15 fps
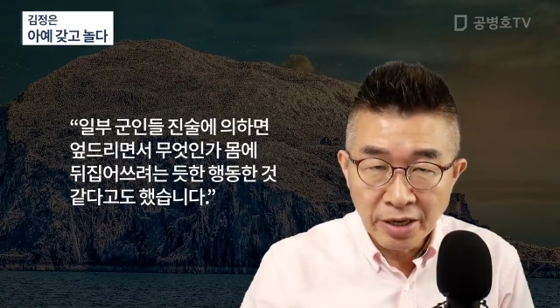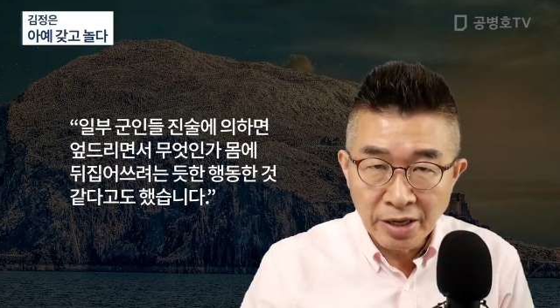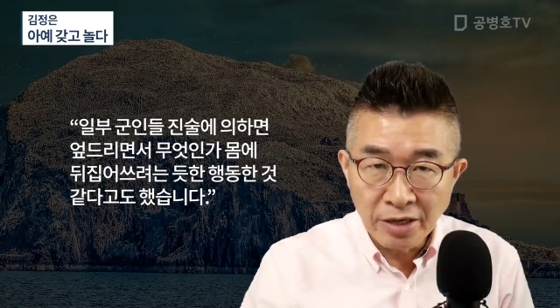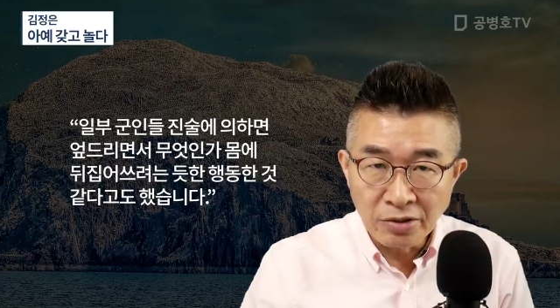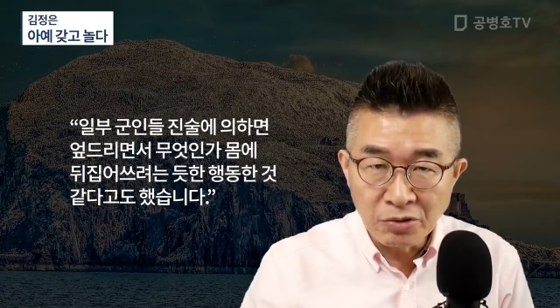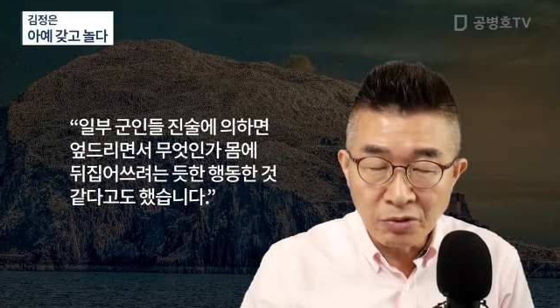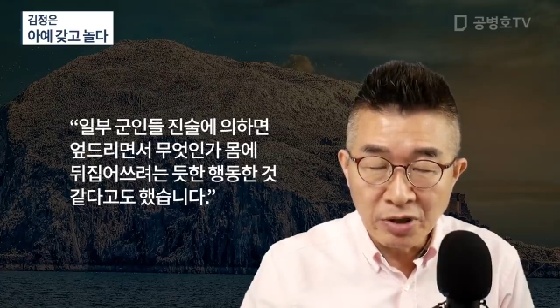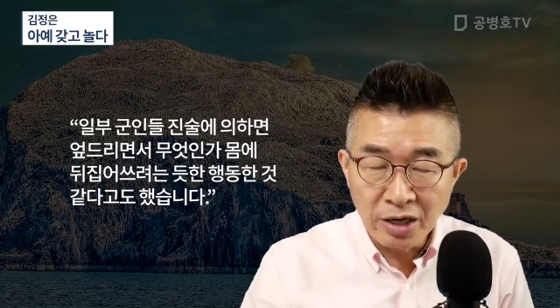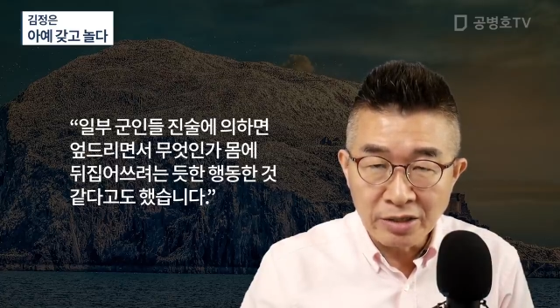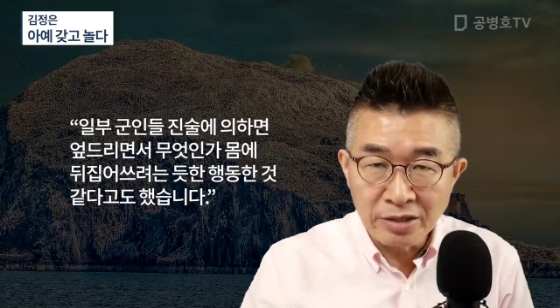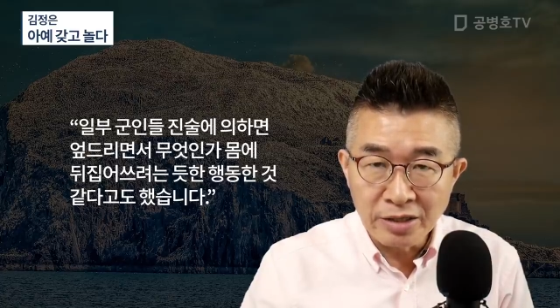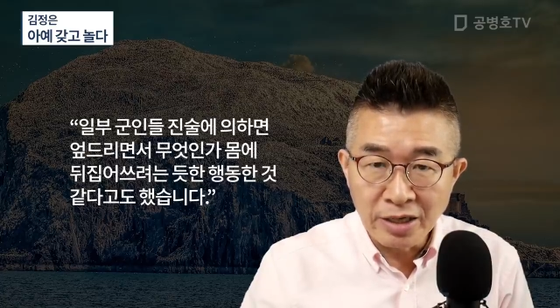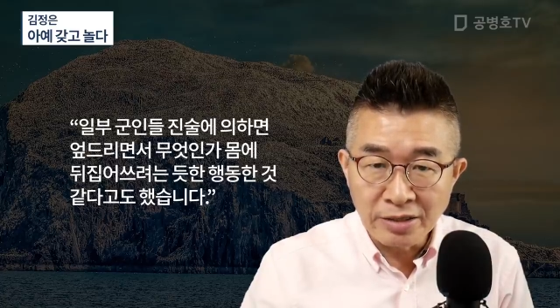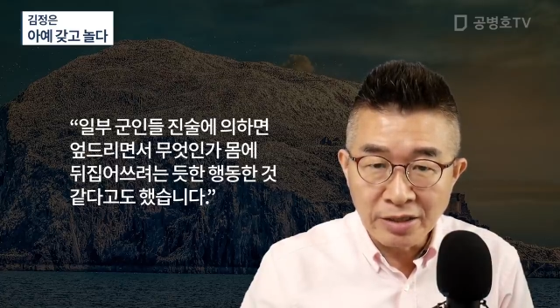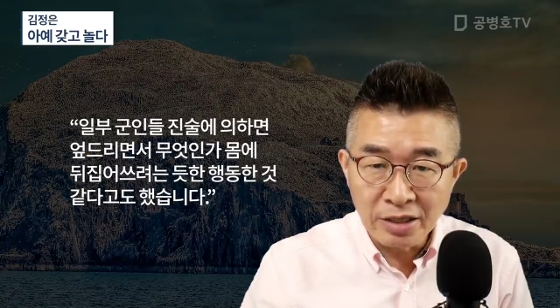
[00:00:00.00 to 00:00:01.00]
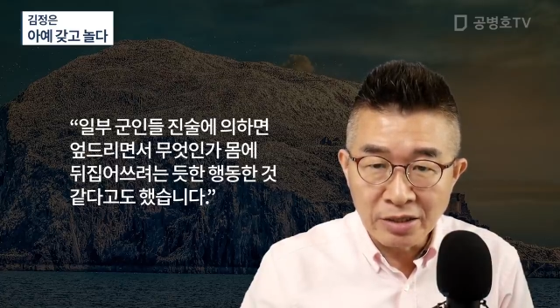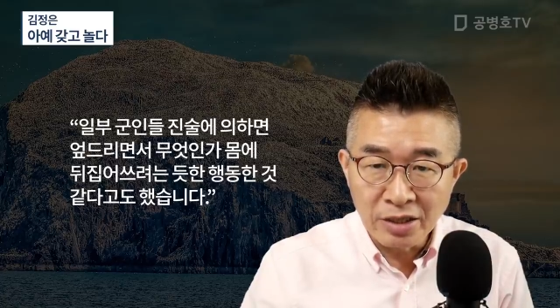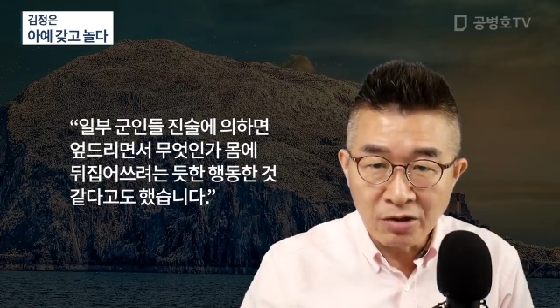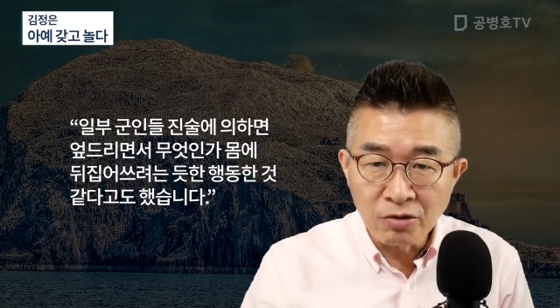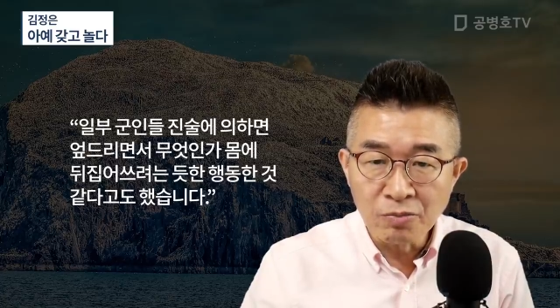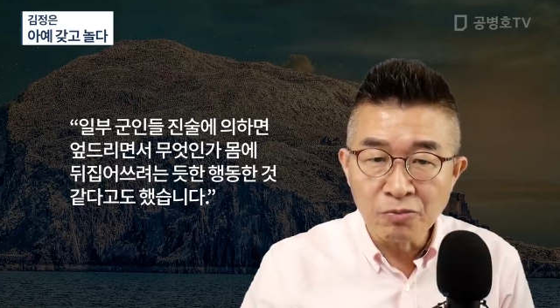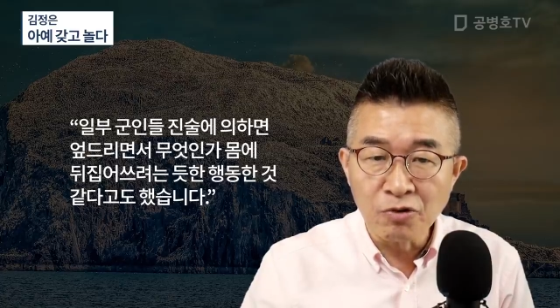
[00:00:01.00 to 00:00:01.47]
행동을 하는 것
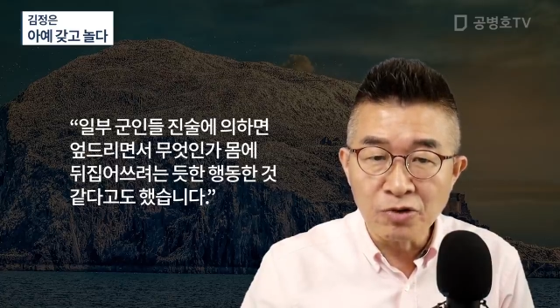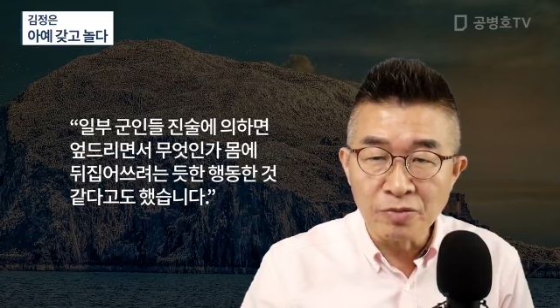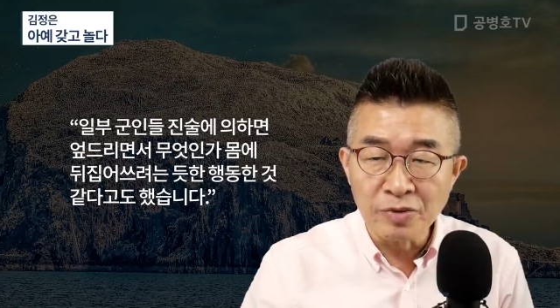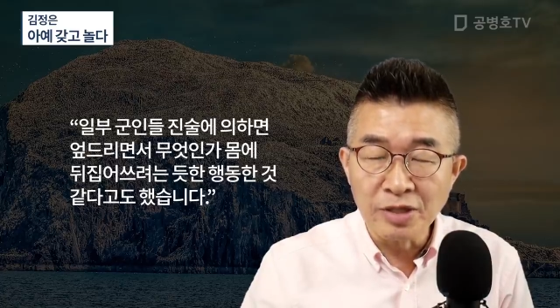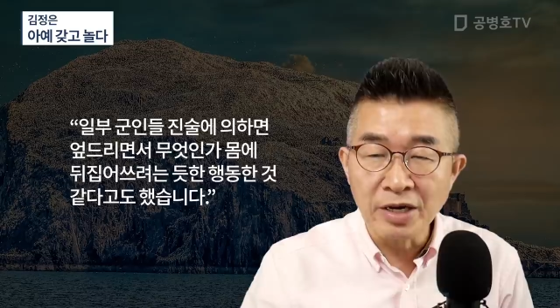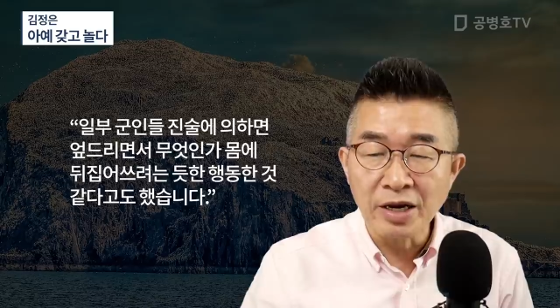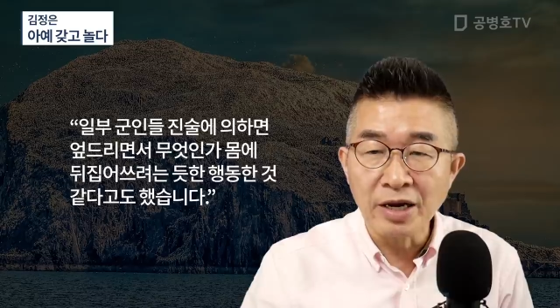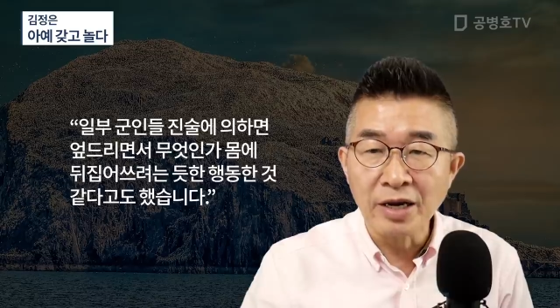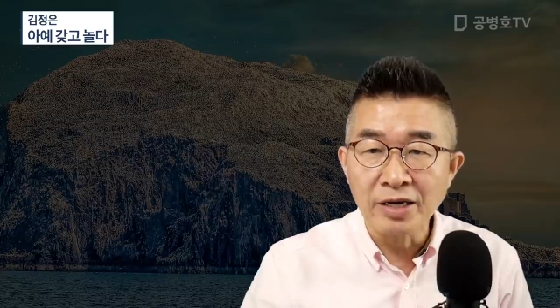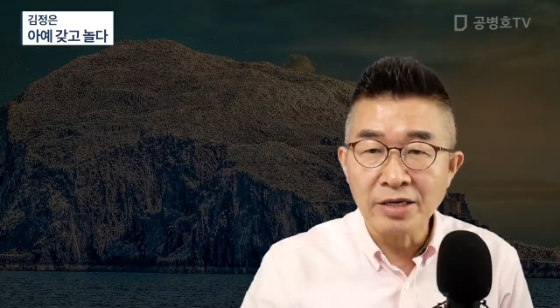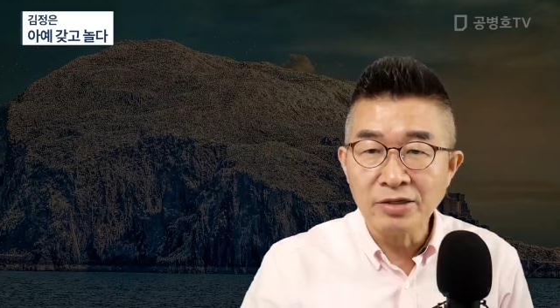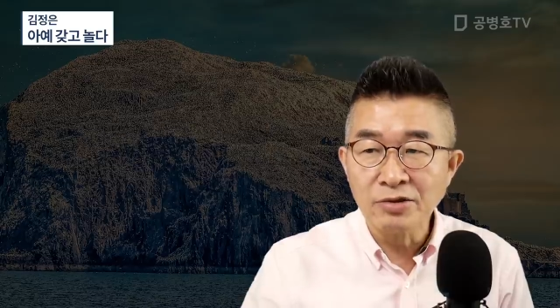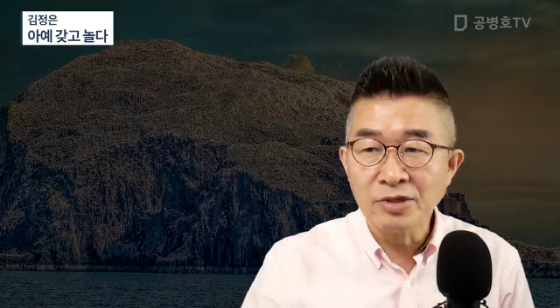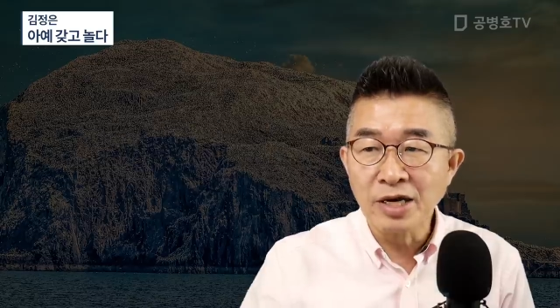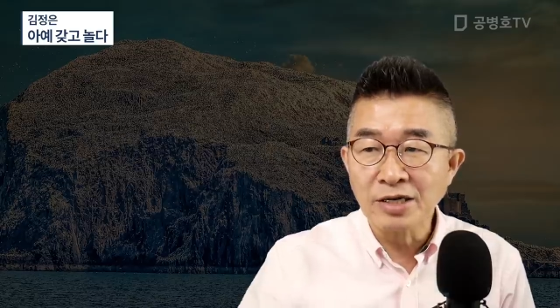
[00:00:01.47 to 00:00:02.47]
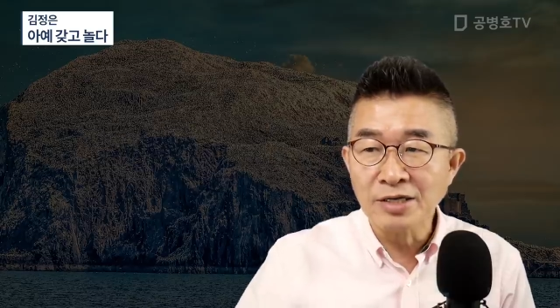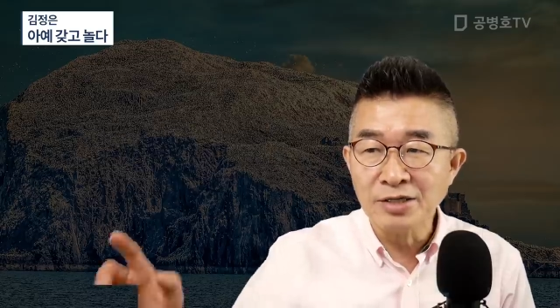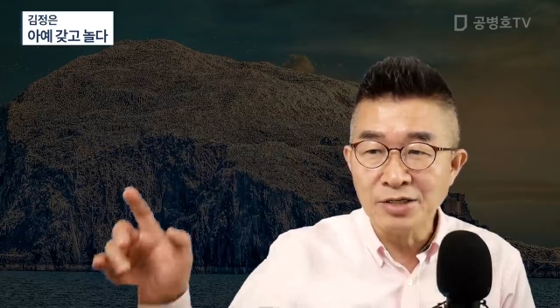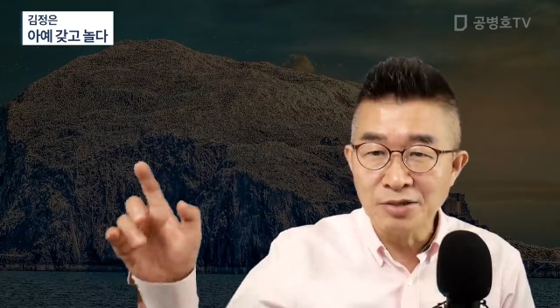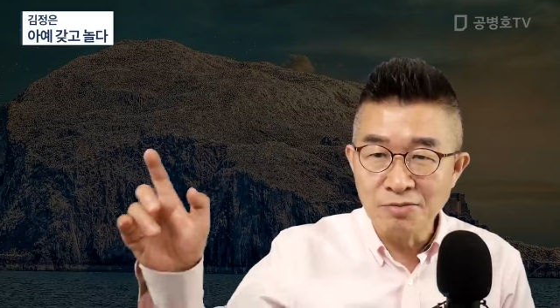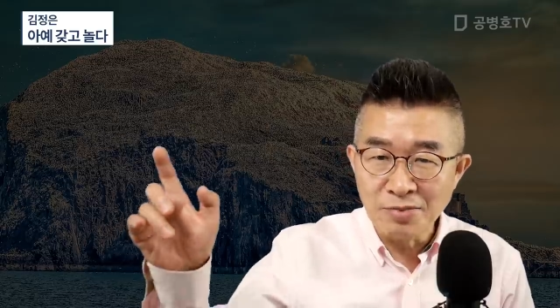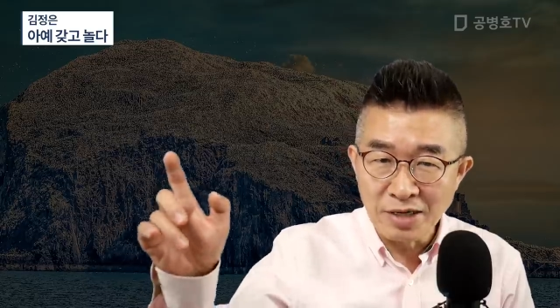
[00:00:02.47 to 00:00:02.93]
같았다고 보입니다. 이것도 다
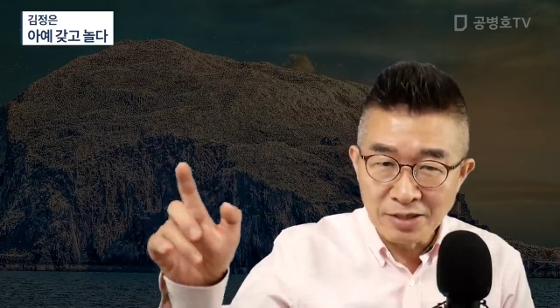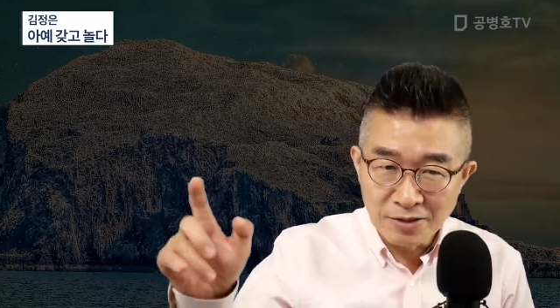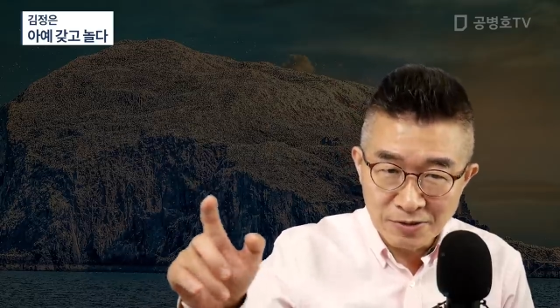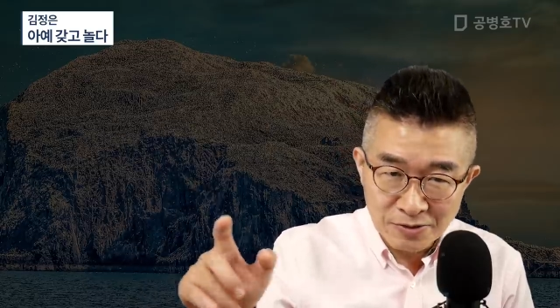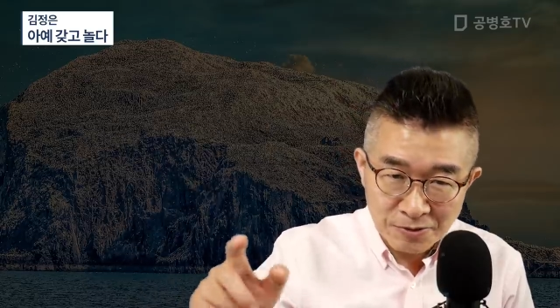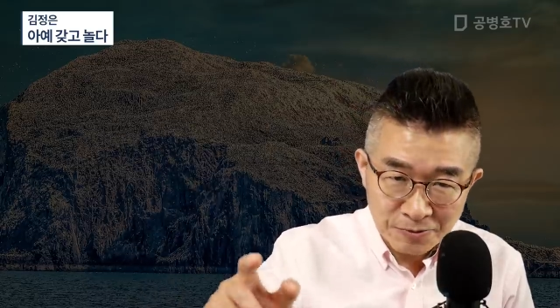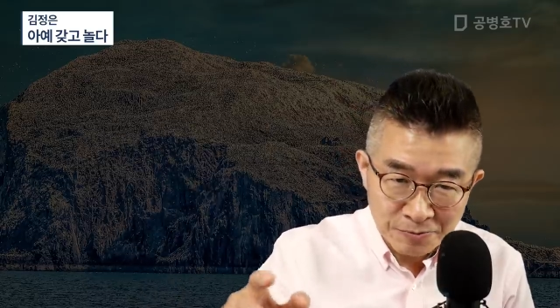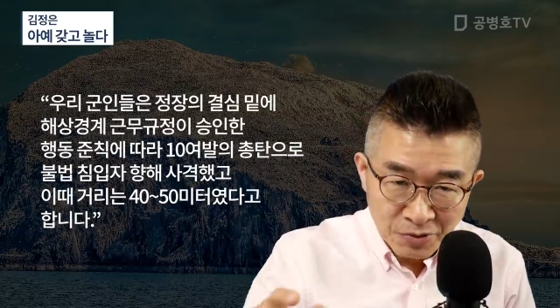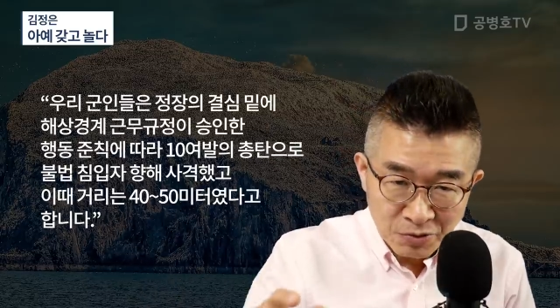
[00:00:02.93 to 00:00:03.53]
거짓말인 거죠.